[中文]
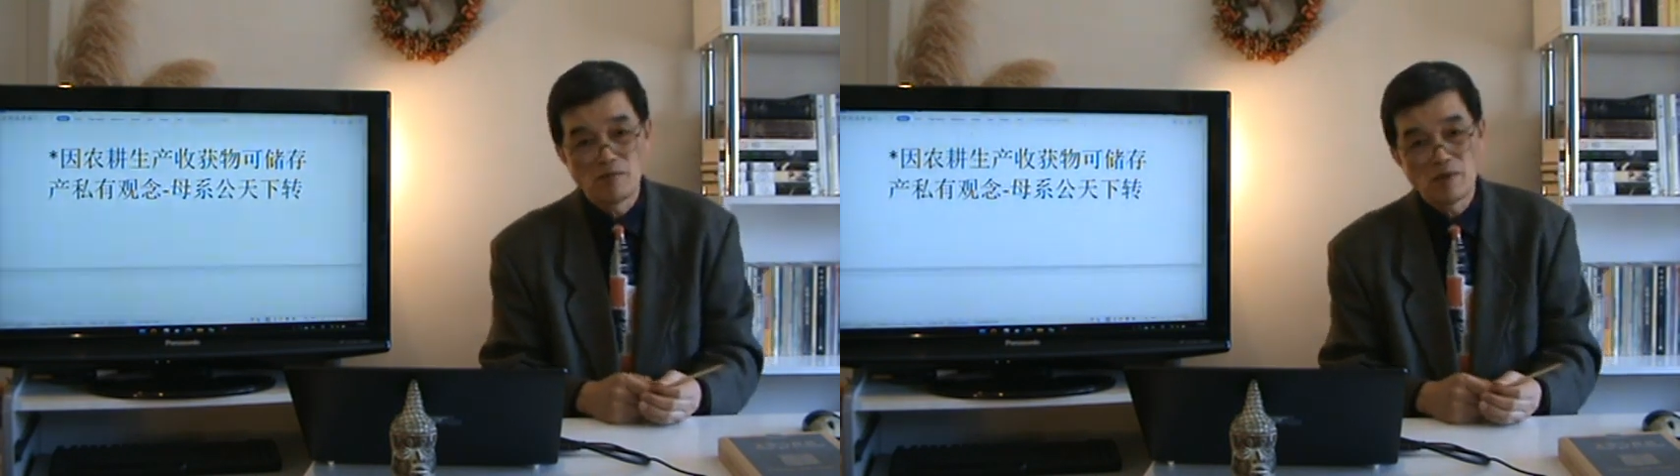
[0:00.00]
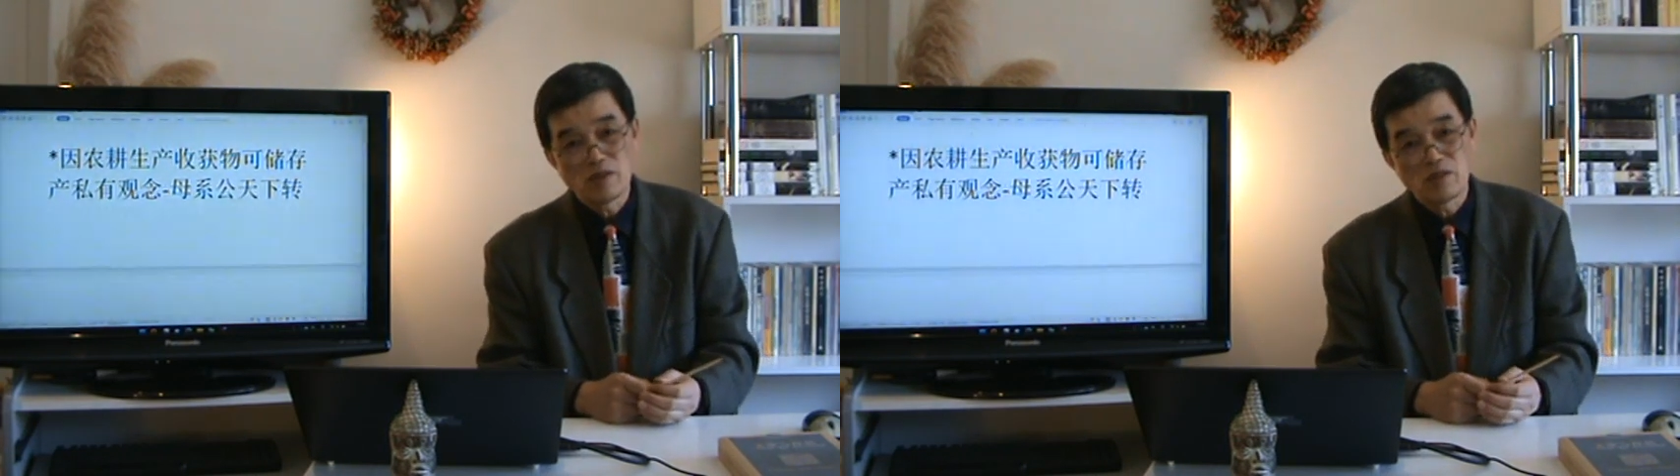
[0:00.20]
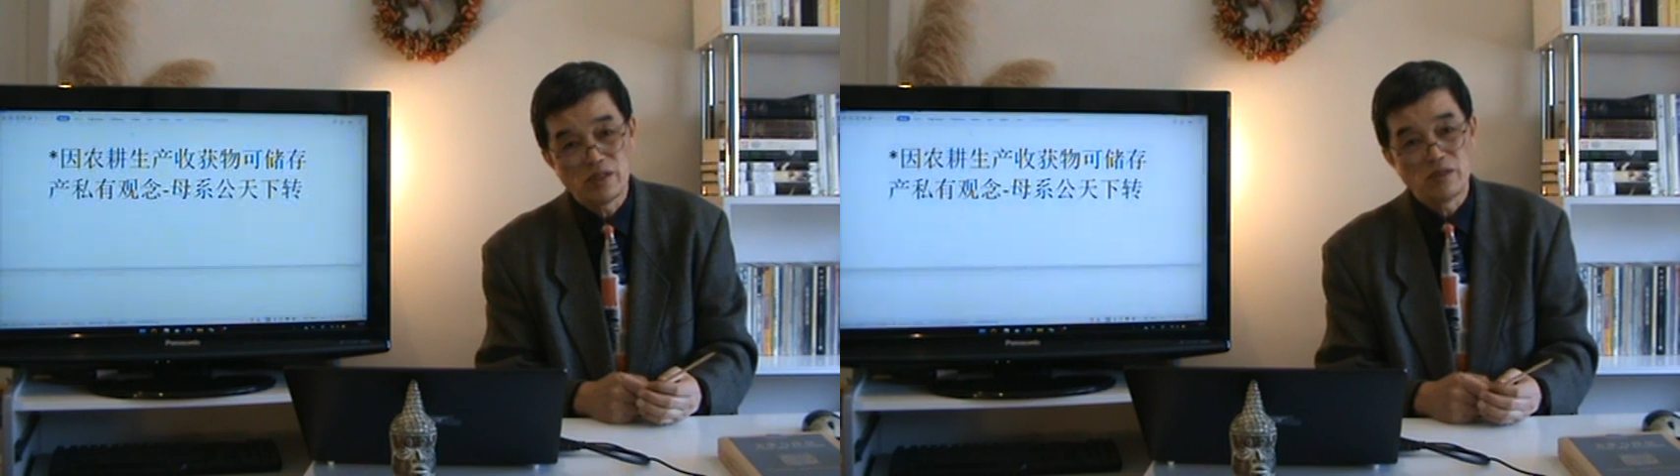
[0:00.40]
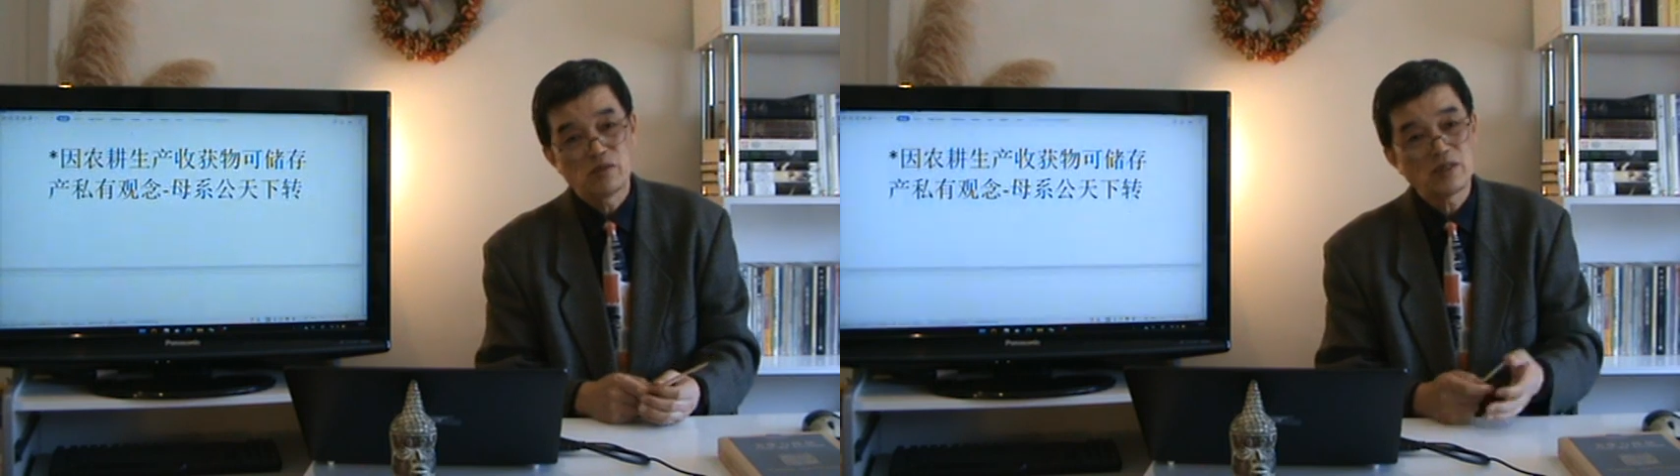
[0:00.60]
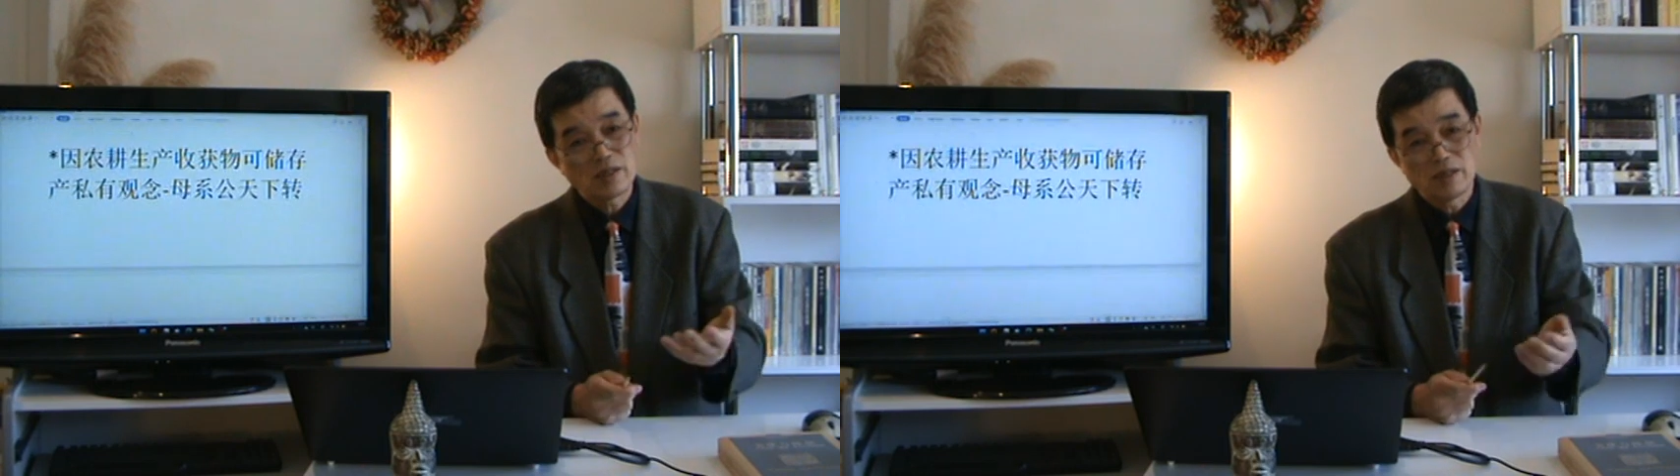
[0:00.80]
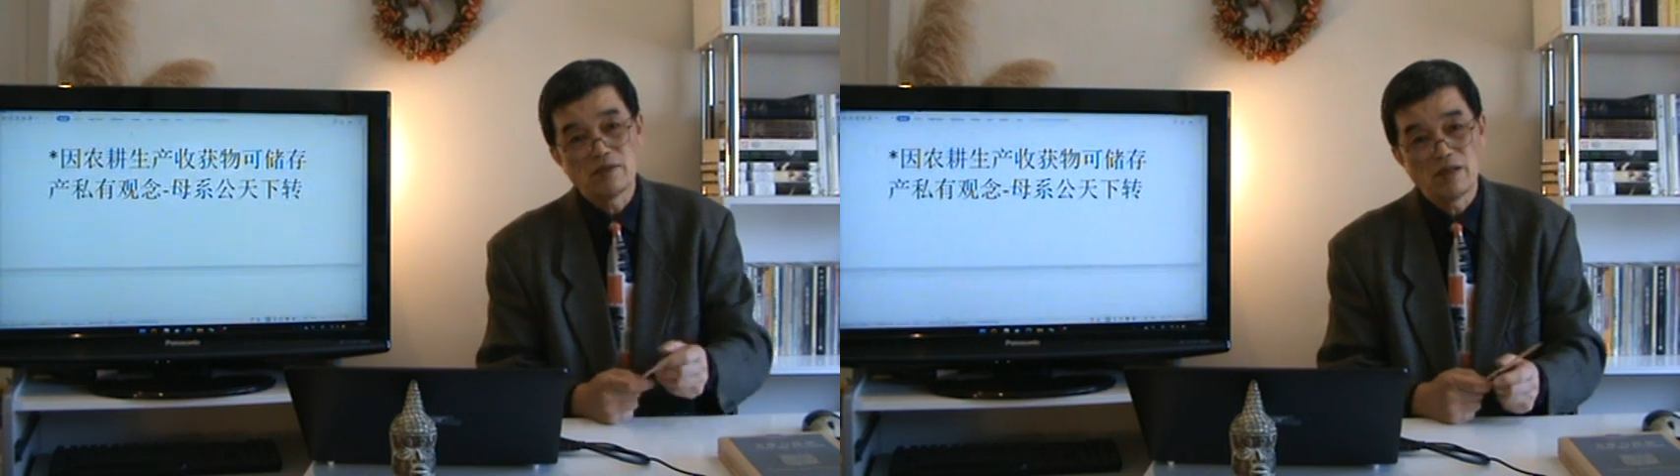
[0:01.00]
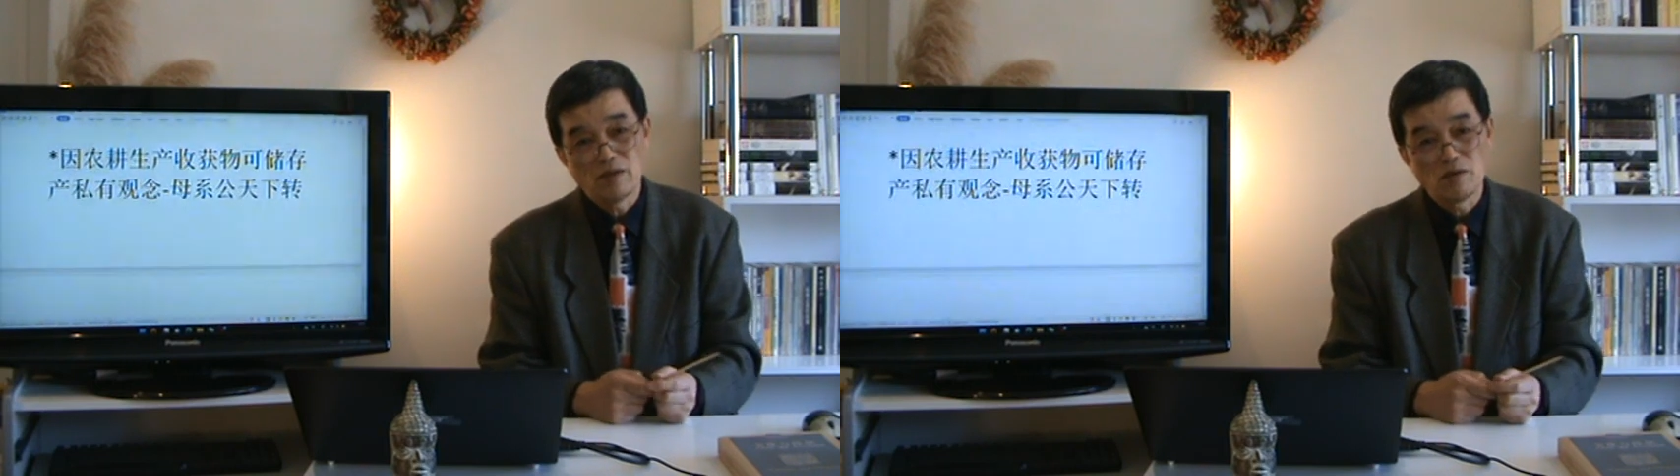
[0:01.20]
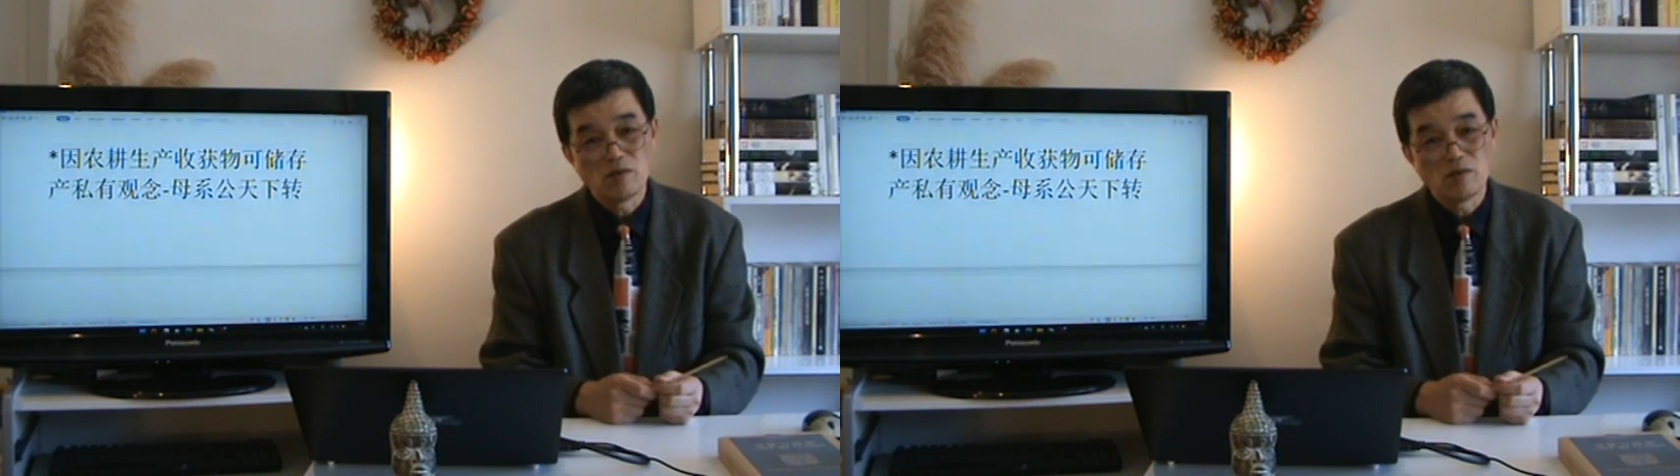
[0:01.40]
没有理由的呃